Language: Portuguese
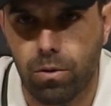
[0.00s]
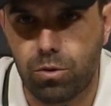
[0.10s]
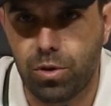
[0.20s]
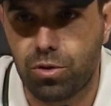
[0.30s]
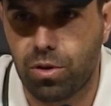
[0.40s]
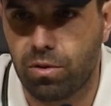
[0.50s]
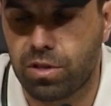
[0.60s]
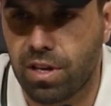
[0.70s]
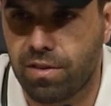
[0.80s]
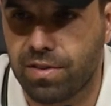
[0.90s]
Os meus
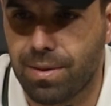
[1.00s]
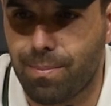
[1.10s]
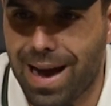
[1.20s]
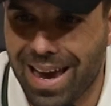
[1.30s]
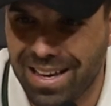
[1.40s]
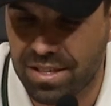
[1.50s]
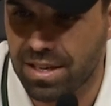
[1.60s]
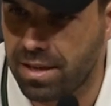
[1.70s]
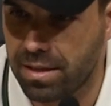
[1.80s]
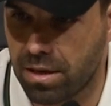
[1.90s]
jogadores têm que fazer mais
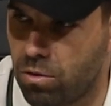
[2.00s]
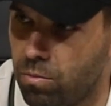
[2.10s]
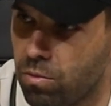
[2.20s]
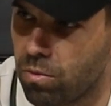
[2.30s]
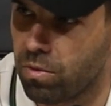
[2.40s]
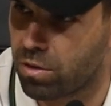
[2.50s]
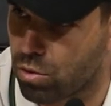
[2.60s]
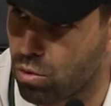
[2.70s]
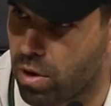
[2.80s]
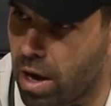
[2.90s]
ainda como
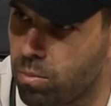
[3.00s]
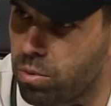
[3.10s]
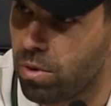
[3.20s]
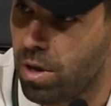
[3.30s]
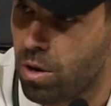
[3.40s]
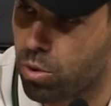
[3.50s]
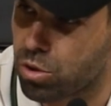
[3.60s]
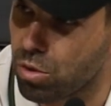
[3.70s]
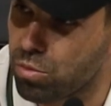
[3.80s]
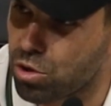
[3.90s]
dentro do campo,
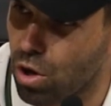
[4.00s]
porque somos